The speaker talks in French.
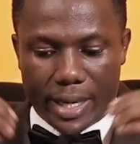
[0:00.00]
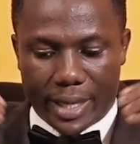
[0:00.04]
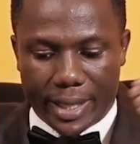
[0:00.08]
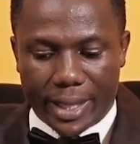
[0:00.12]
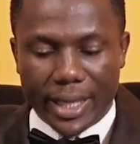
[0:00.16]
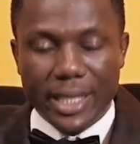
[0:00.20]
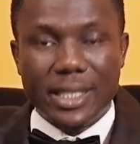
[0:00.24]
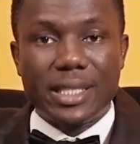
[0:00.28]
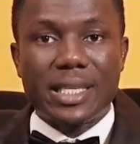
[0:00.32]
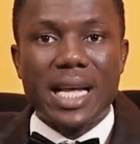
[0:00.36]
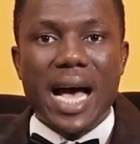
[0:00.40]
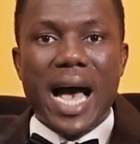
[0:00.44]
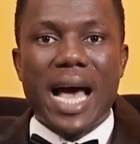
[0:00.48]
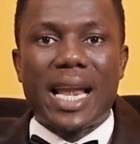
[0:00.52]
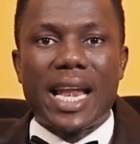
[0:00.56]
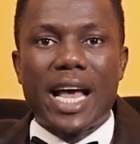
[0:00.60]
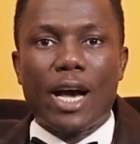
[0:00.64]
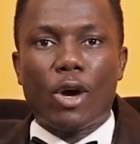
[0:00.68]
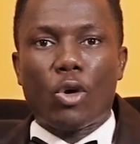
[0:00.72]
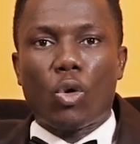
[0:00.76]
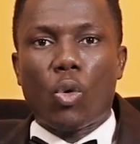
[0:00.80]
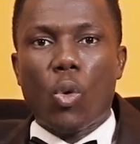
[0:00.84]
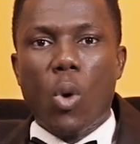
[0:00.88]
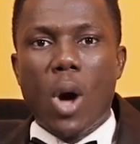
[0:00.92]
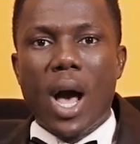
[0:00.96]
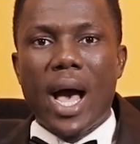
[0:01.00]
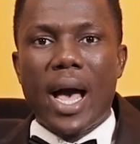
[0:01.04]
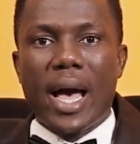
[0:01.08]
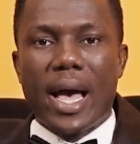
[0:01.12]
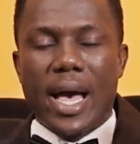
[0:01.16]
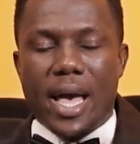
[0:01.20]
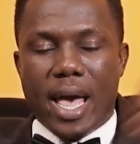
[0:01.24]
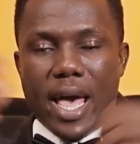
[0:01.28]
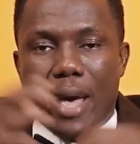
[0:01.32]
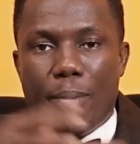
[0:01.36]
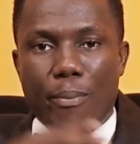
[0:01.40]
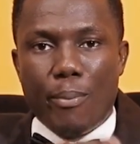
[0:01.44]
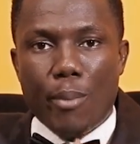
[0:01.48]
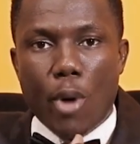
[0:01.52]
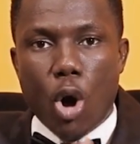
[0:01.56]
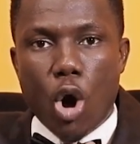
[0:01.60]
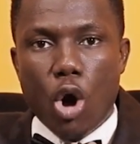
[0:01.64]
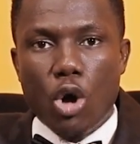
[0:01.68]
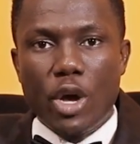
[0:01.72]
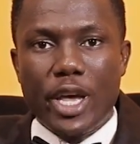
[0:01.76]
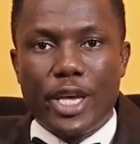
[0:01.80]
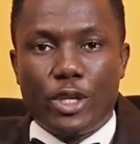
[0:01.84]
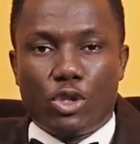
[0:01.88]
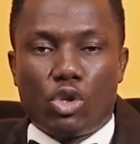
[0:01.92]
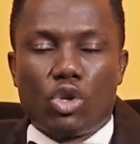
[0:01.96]
Christ à la croix est
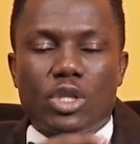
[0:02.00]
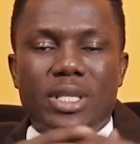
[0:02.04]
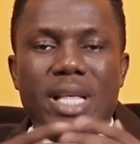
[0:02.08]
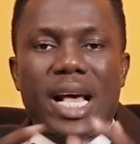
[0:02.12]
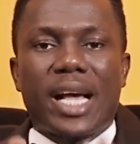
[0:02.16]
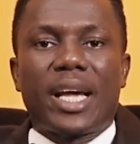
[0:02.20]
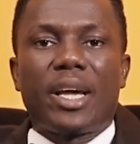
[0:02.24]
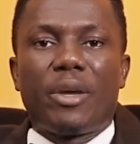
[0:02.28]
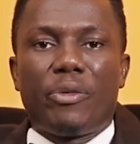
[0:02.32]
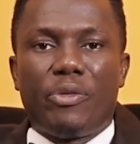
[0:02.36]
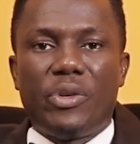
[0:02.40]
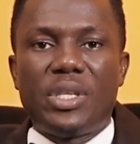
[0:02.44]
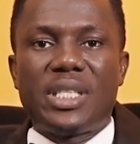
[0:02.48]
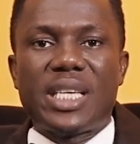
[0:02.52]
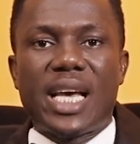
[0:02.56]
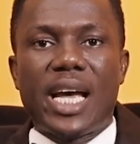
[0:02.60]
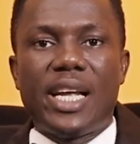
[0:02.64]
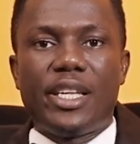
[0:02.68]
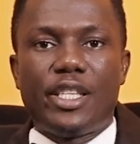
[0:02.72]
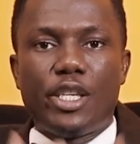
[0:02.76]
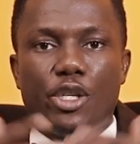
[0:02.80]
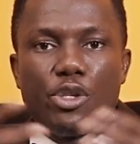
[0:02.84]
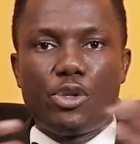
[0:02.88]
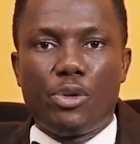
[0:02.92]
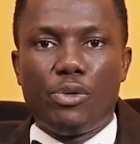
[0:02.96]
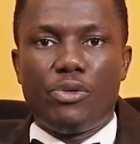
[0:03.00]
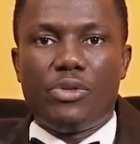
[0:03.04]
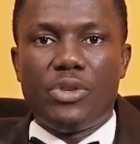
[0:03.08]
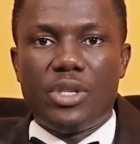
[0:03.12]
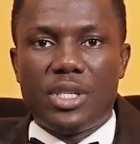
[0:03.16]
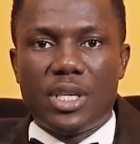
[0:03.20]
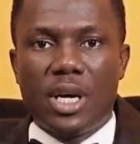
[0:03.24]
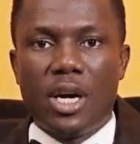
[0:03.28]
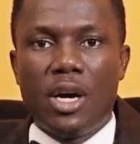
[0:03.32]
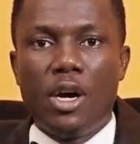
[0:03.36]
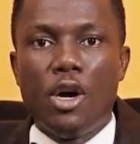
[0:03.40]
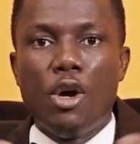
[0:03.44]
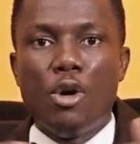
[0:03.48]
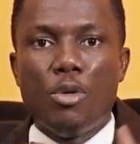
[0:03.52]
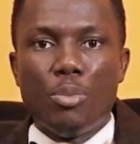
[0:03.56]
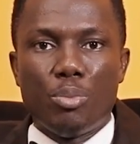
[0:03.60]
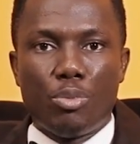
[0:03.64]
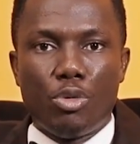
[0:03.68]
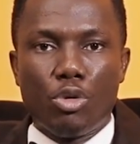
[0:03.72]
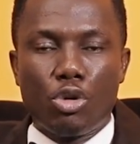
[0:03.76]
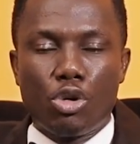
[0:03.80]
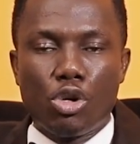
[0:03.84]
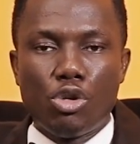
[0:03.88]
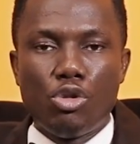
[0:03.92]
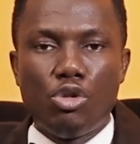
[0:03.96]
mort et son sacrifice a été suffisant
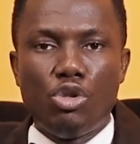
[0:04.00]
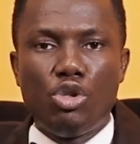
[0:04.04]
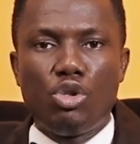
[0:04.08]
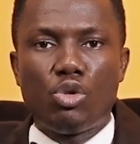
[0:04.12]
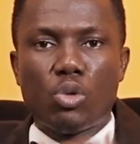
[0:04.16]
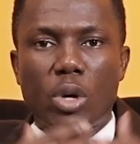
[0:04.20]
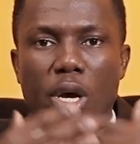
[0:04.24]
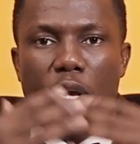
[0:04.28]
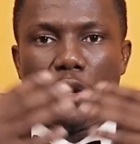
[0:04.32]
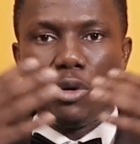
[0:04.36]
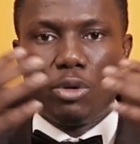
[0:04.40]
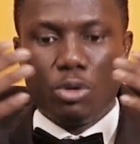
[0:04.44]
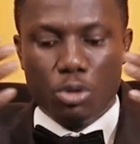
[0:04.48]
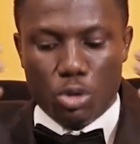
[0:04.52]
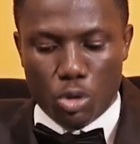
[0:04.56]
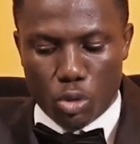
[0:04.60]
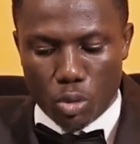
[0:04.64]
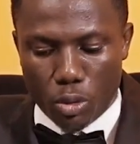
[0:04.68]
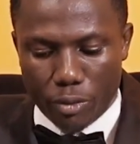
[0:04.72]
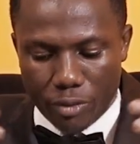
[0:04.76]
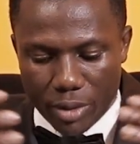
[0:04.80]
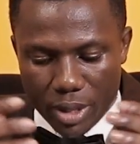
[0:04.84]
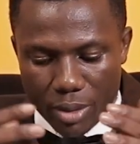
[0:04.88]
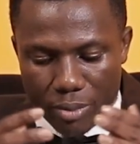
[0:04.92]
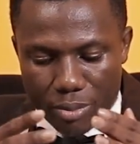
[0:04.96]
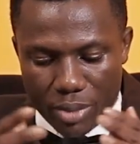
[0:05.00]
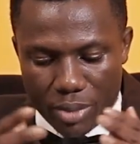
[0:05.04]
pour que nous soyons sauvés.